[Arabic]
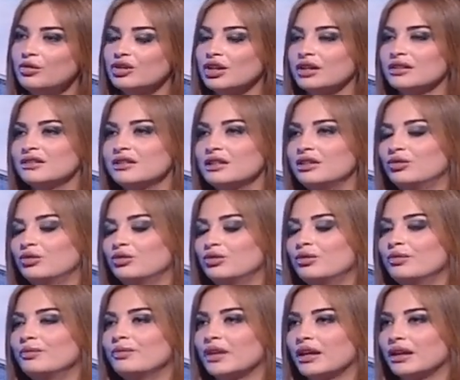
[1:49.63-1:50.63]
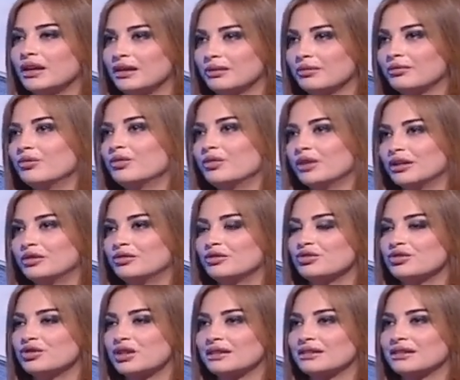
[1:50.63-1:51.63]
شخصيته ممكن
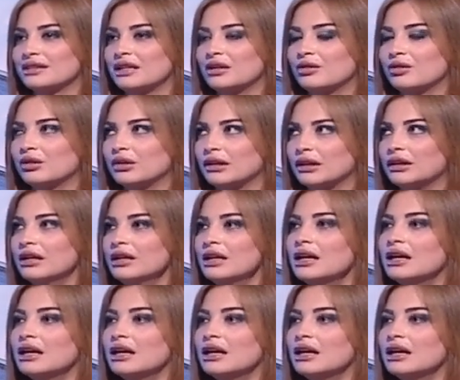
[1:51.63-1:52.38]
تكون شخصيه اخرى